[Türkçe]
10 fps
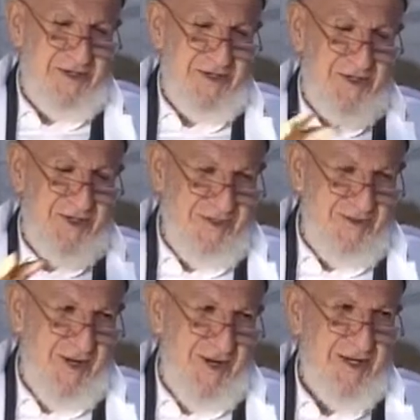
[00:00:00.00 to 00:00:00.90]

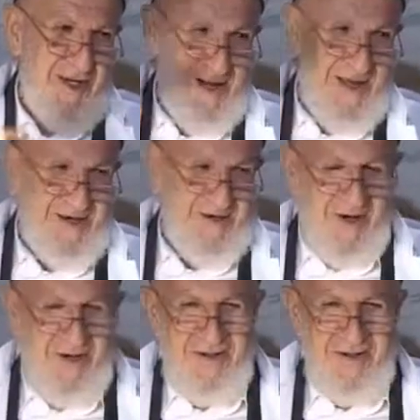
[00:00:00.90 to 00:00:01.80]
Dişisi var, erkeği
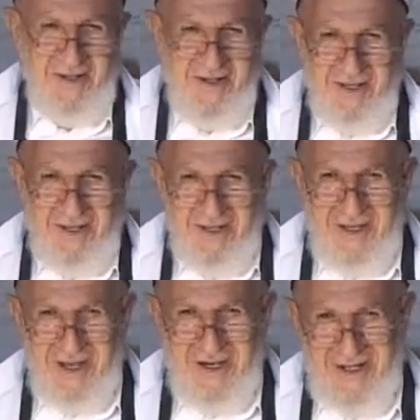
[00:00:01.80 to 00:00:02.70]
var.
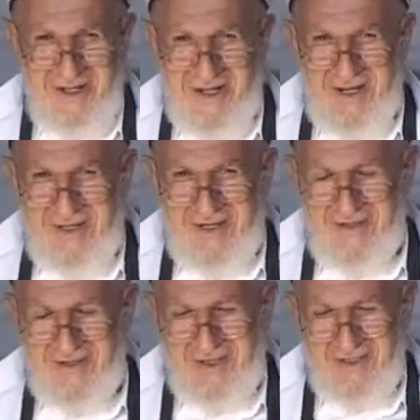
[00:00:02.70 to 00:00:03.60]
Erkekler
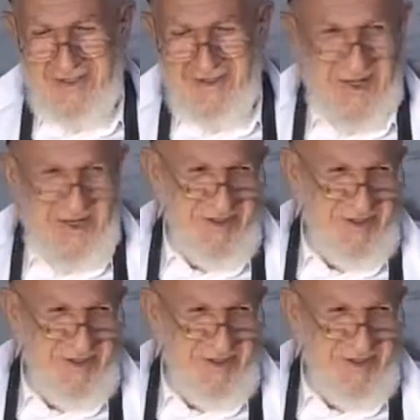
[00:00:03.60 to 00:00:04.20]
yarışıyorlar.